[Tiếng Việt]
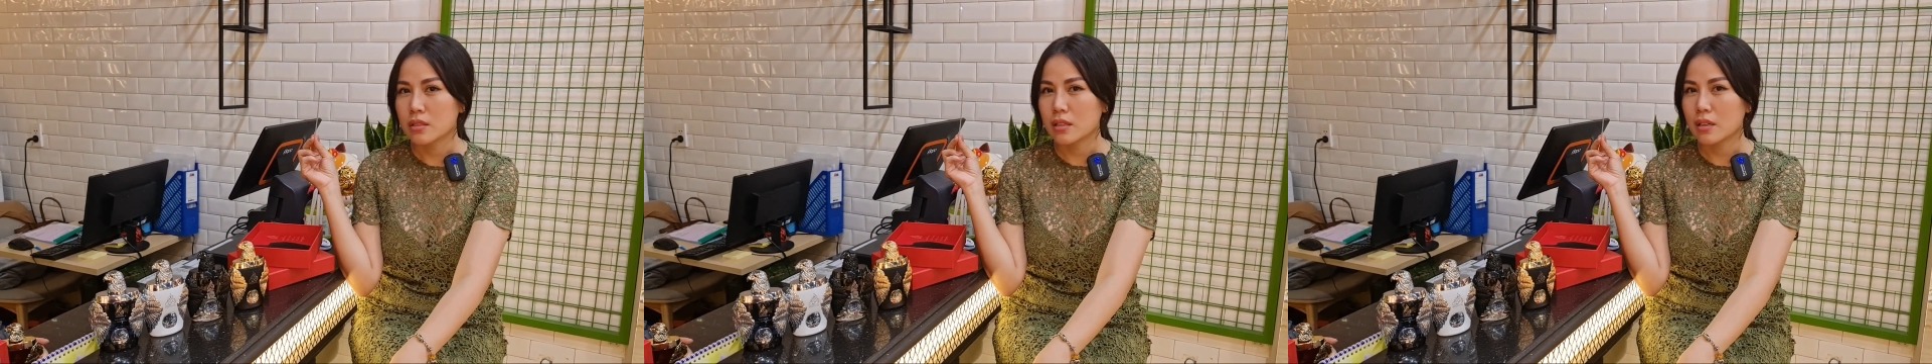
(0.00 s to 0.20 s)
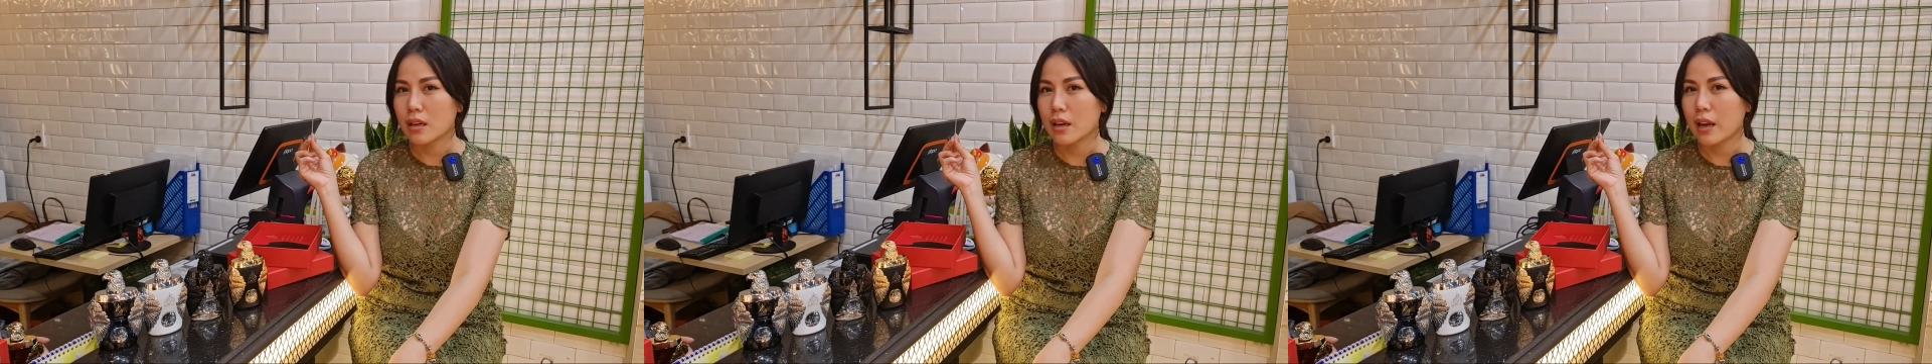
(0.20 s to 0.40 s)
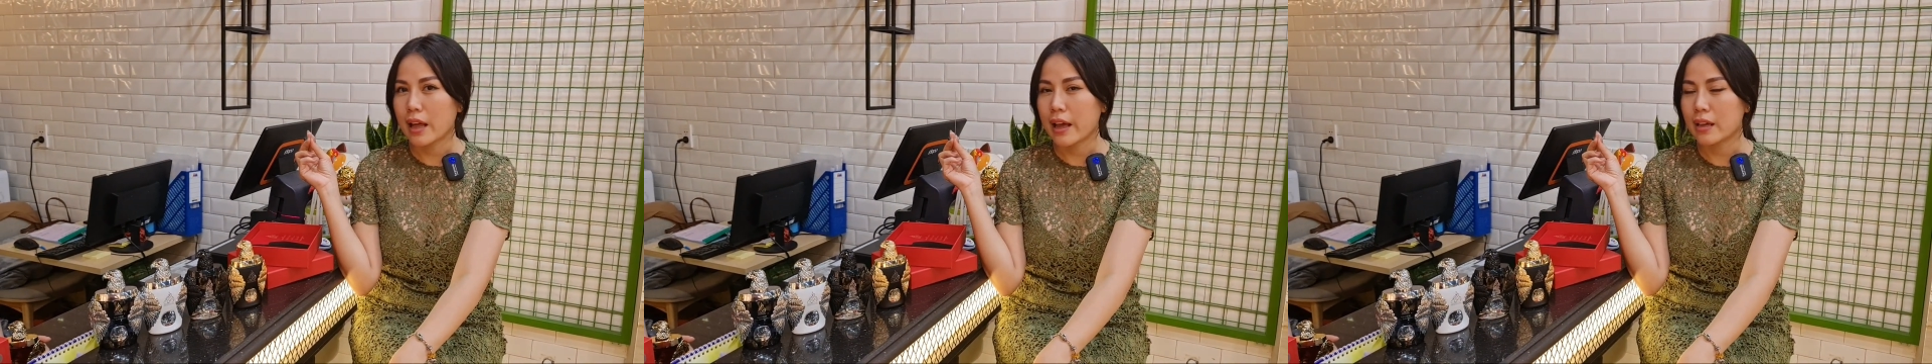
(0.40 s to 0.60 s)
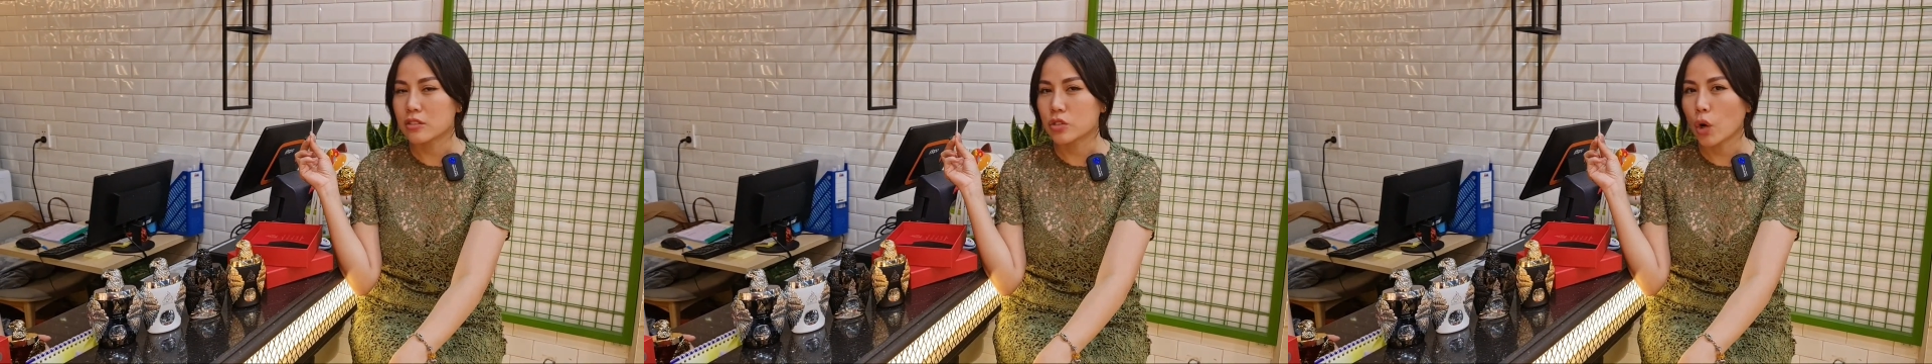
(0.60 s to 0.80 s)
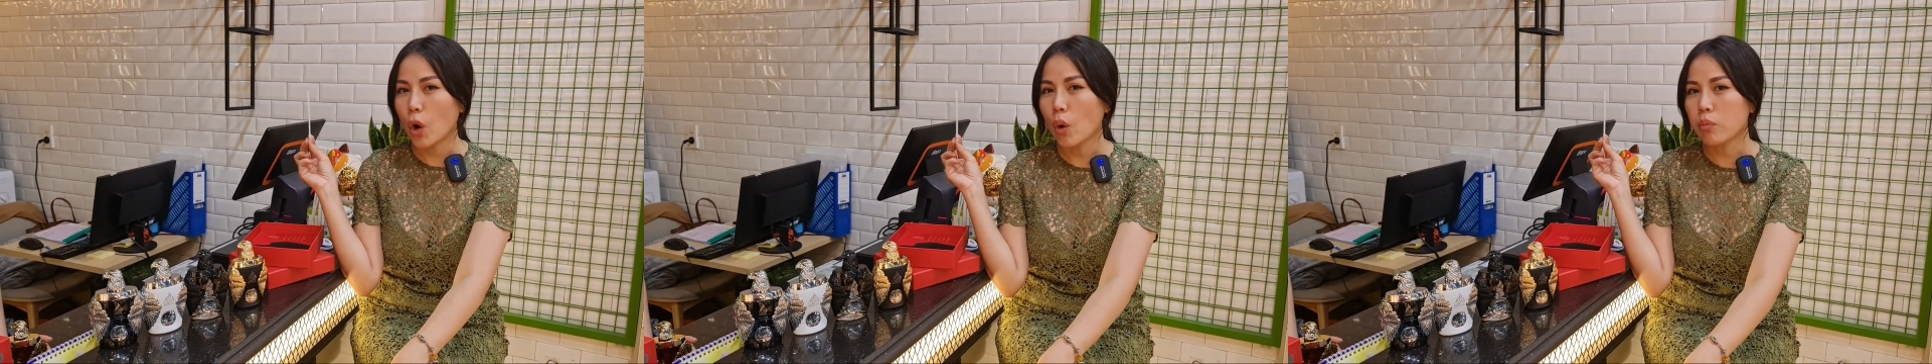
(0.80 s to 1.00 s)
cho nên
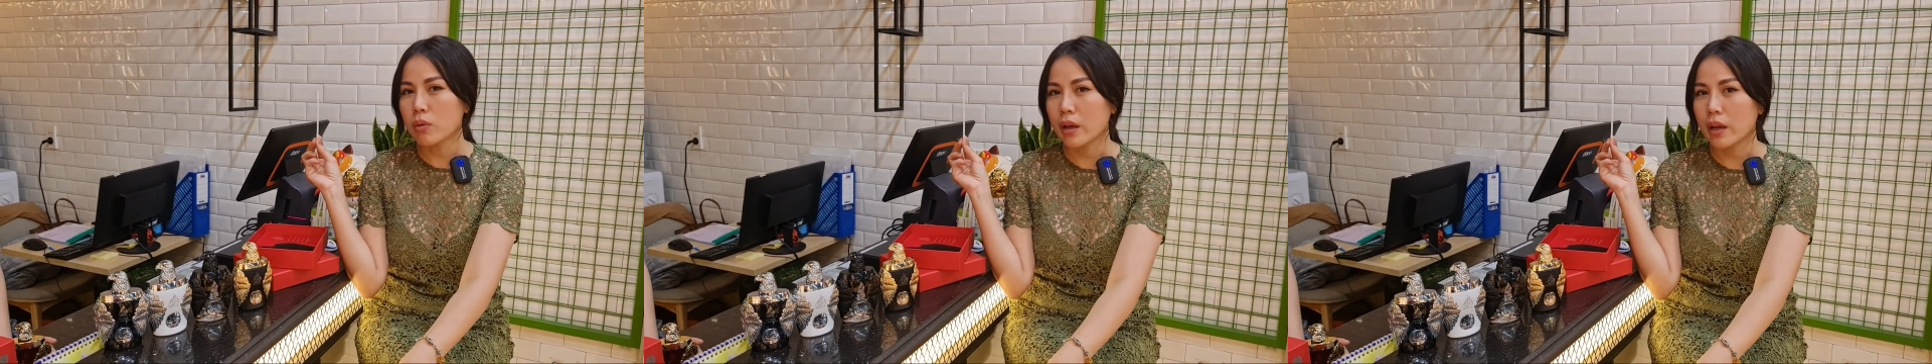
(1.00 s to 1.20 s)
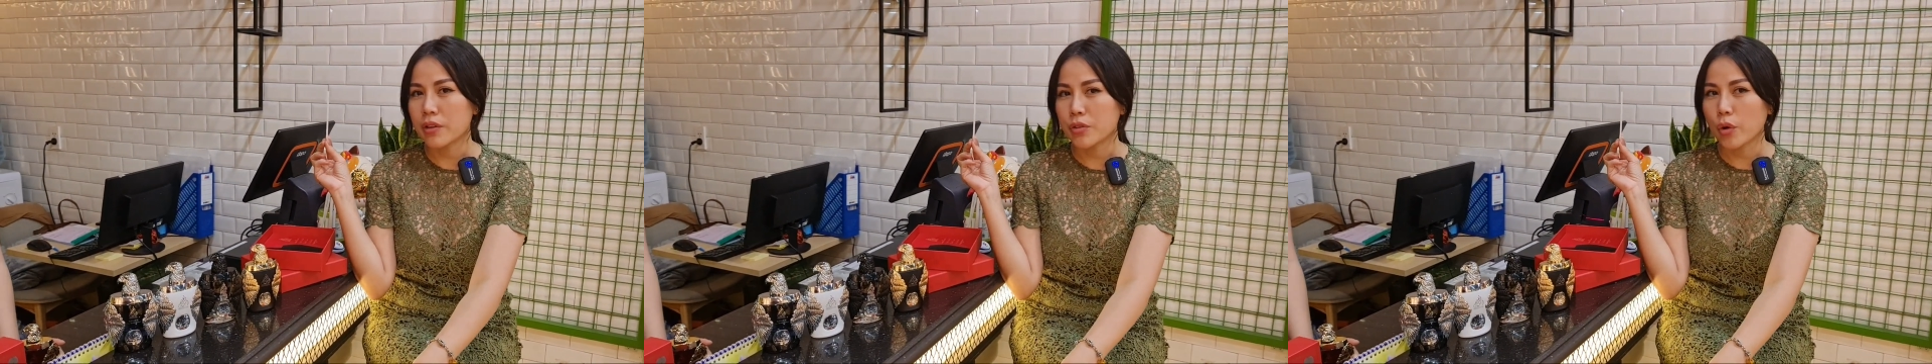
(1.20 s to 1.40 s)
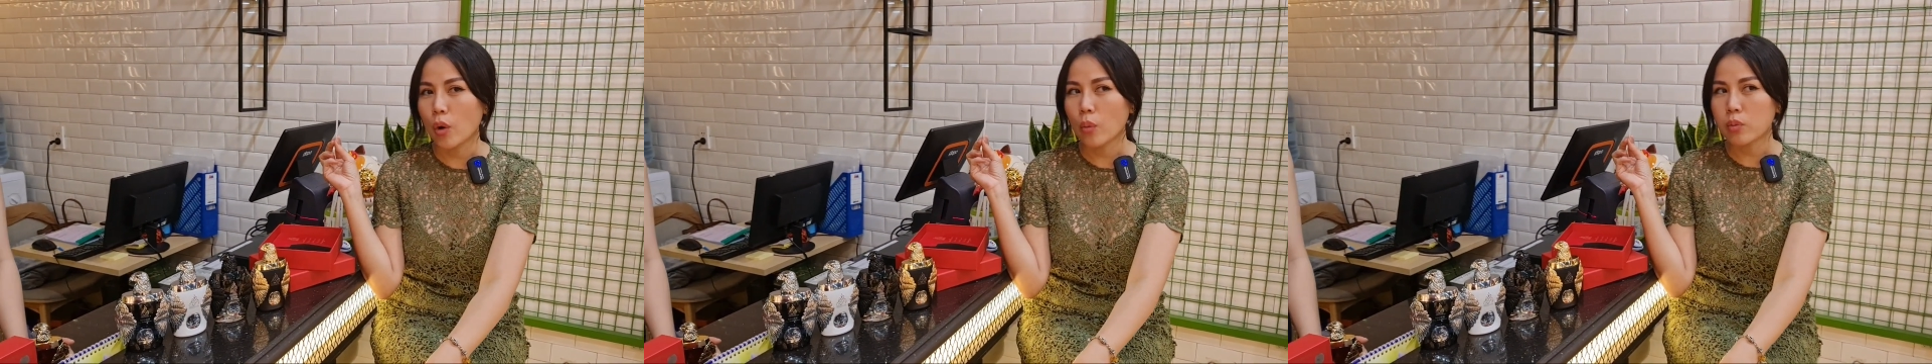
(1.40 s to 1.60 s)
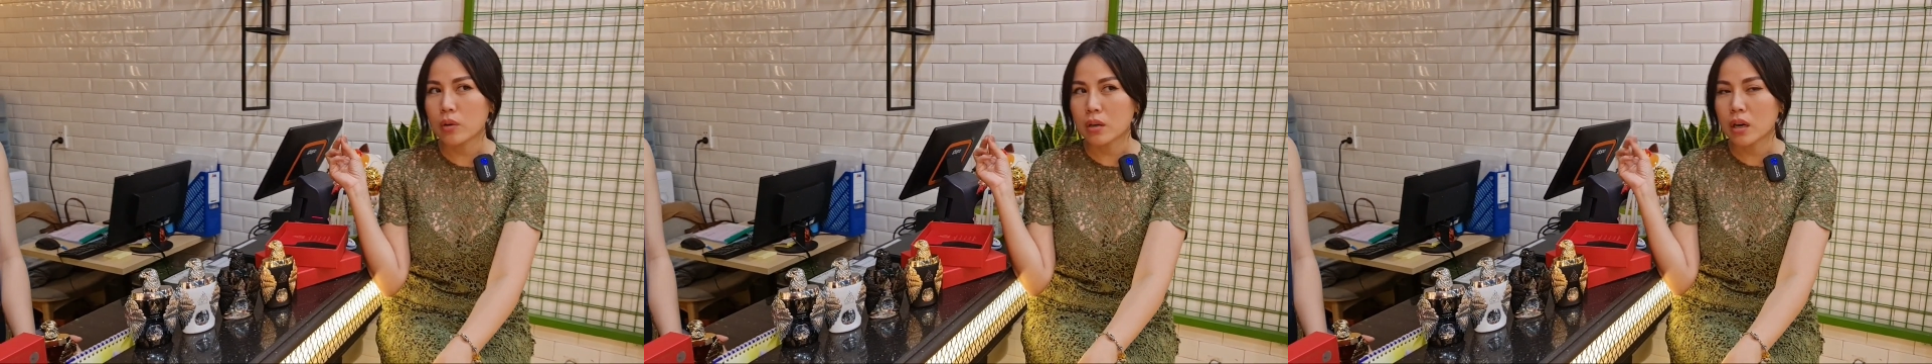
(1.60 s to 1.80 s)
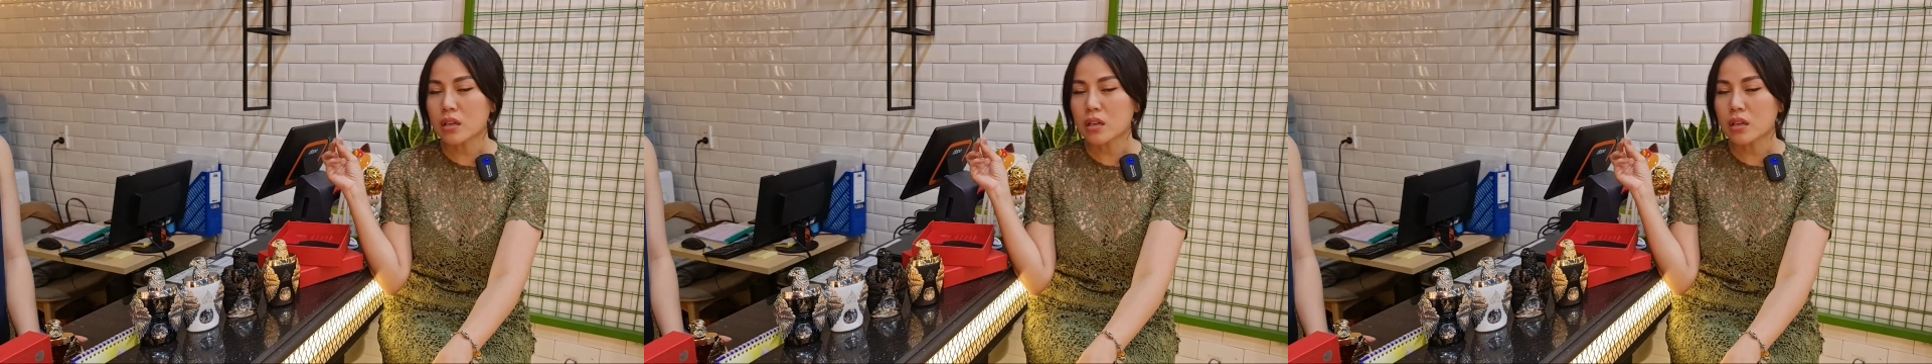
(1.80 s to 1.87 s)
là chốt là chốt